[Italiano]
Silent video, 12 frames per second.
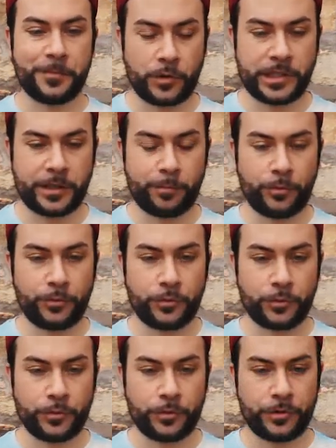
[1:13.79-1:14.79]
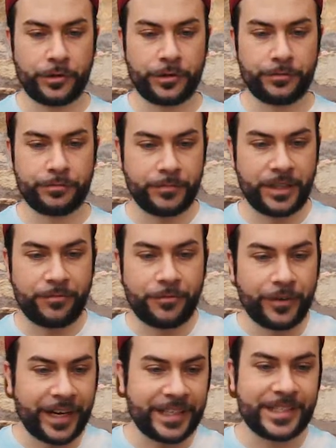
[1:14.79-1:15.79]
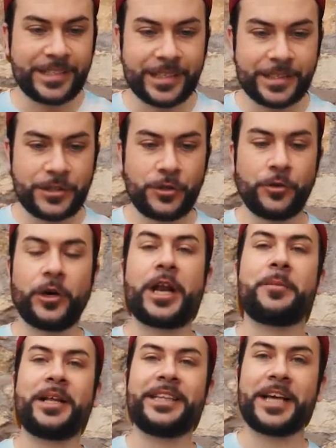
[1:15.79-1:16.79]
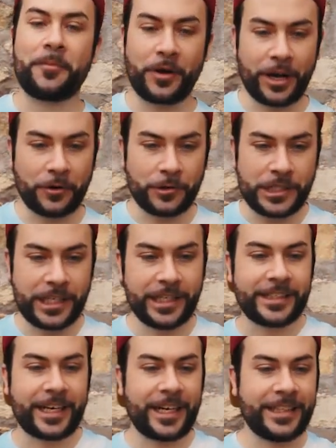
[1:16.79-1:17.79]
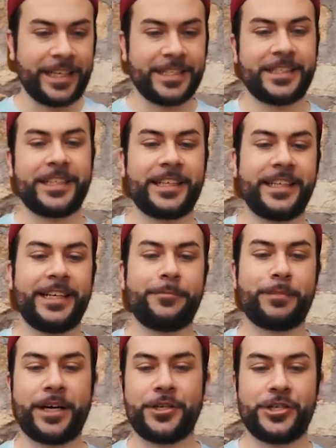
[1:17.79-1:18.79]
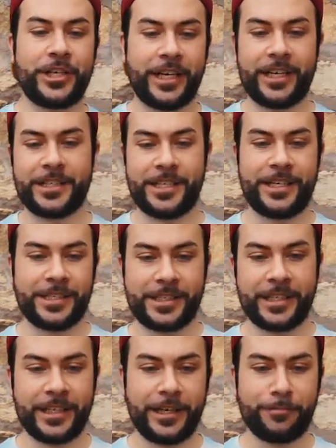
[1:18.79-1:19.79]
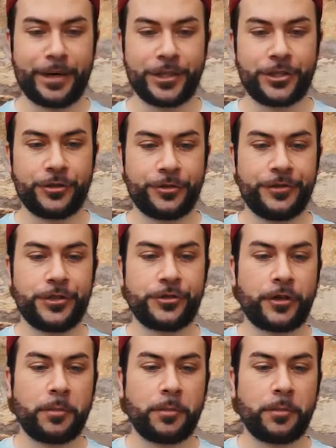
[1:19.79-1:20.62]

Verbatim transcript: questa appunto eh, differenziazione, mettiamola così, tra la destra dell'immagine e la sinistra dell'immagine dove ci sono